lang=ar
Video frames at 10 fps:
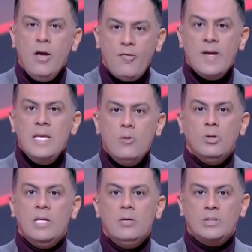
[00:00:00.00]
فريق
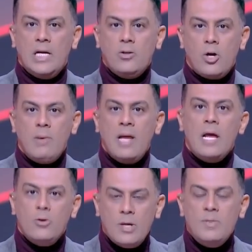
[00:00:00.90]
واثنين وثلاثه واربعه
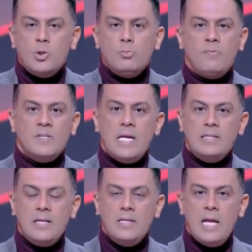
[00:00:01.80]
لانه ده بيصب في مصلحه
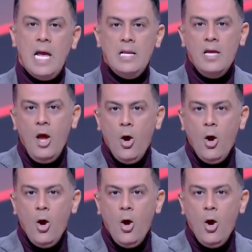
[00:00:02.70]
النادي الاهلي